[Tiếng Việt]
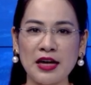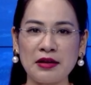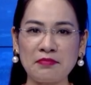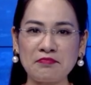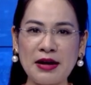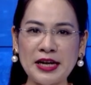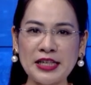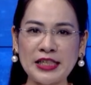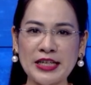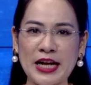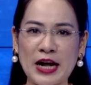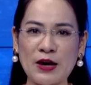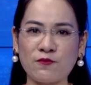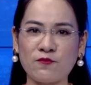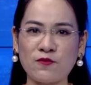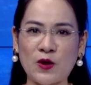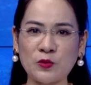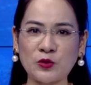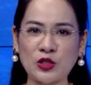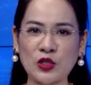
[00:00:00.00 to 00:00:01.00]
Ban chỉ đạo
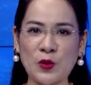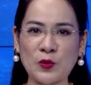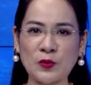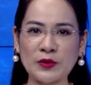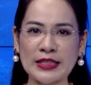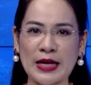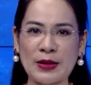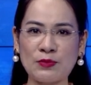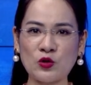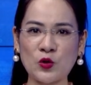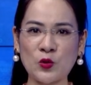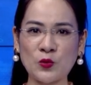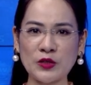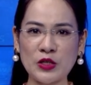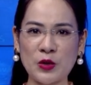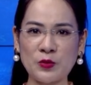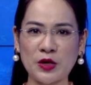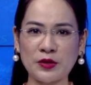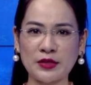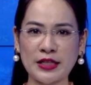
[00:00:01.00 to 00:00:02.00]
phòng chống tham nhũng
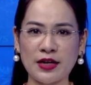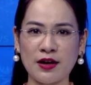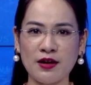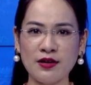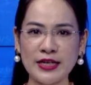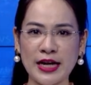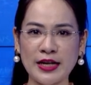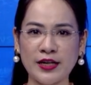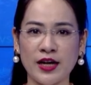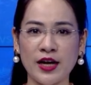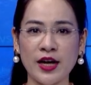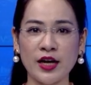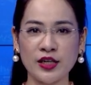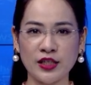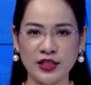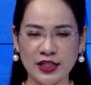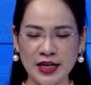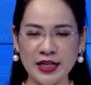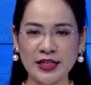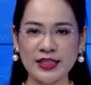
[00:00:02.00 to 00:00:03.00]
tiêu cực tỉnh Hưng Yên
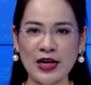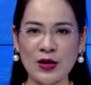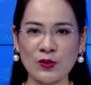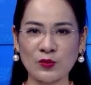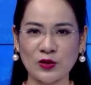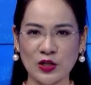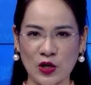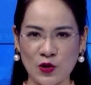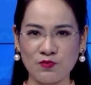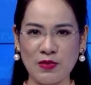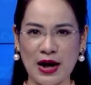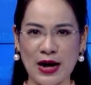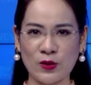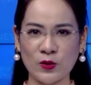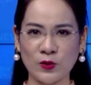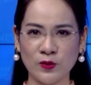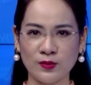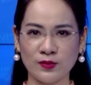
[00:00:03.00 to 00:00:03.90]
trân trọng thông báo.